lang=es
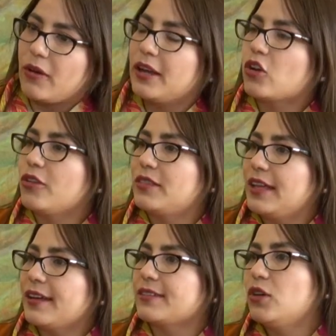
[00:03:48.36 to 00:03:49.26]
el
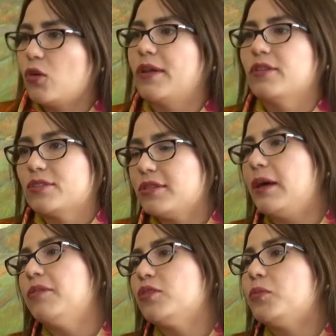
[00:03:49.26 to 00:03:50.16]
contexto, cuando
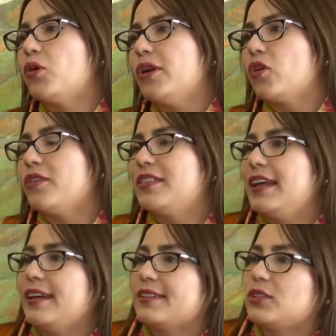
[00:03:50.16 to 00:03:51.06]
estudiamos un poco el
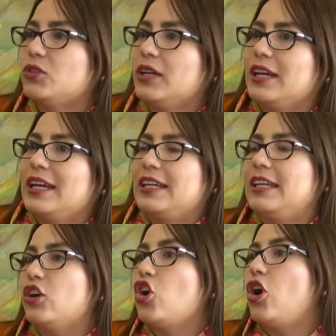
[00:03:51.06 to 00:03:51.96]
contexto
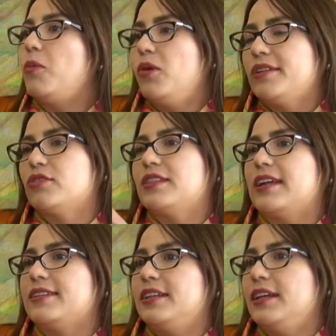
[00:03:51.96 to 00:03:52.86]
y cómo esto
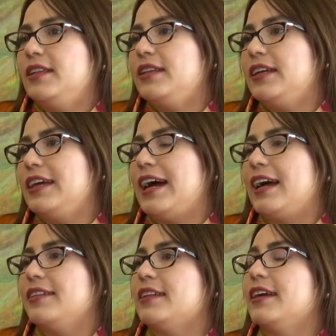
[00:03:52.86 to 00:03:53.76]
trasciende a
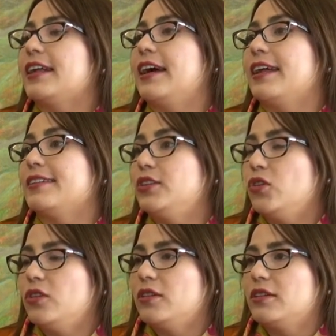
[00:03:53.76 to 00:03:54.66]
esta
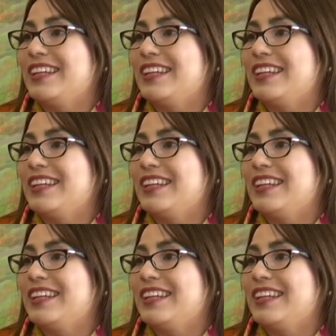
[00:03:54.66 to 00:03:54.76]
declaración